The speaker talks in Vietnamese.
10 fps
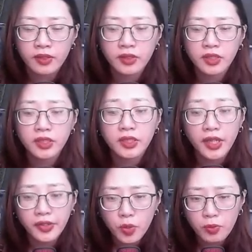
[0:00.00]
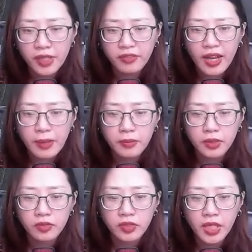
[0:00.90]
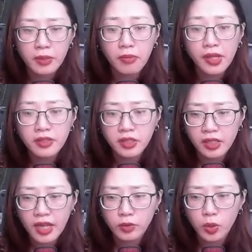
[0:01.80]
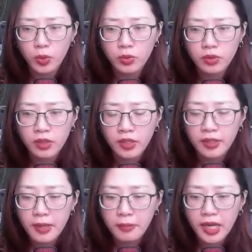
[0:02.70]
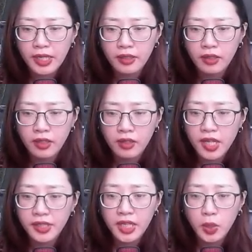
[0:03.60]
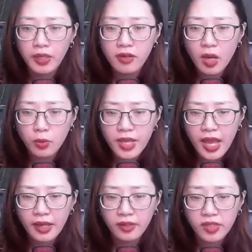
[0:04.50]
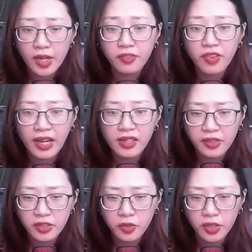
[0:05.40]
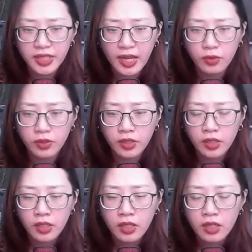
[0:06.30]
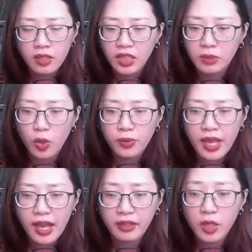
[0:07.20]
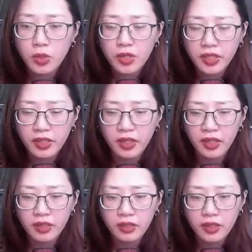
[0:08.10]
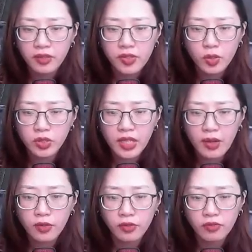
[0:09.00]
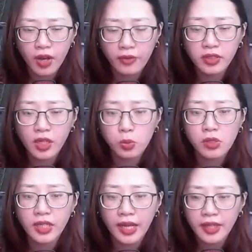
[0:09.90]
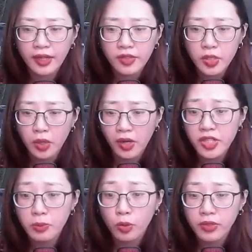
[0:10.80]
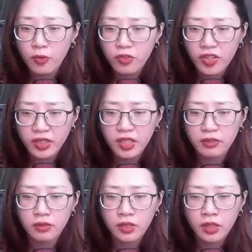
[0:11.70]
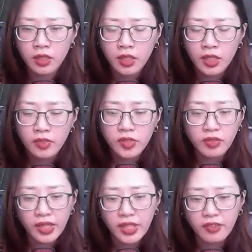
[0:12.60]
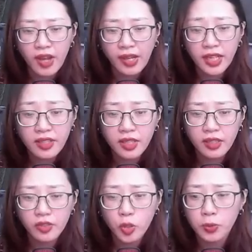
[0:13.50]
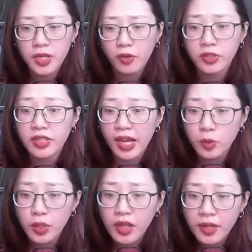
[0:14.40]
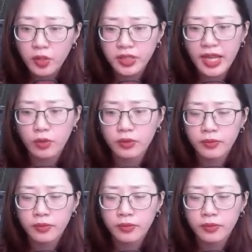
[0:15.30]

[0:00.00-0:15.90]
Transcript: Người nghĩ chút biện pháp, tìm mấy người cao thủ, đêm nay liền đi hủy Long gia chẳng phải là được rồi sao? Người một nhà không có nơi ở, dù sao vẫn không có khả năng chịu ở trên một đống phế tích. Như vậy chẳng phải cái gì cũng đều được giải quyết hết rồi sao?